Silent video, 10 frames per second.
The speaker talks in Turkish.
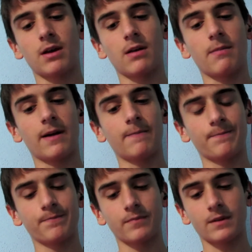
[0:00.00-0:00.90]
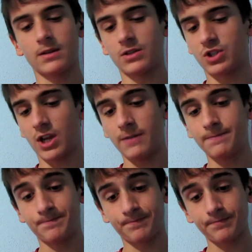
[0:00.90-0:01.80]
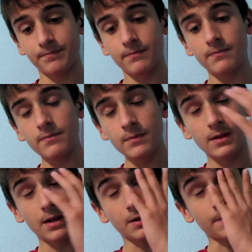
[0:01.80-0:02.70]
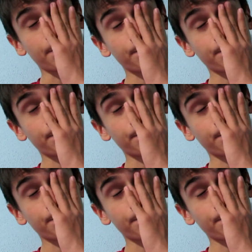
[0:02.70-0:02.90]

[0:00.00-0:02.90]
E, ben şey neydi?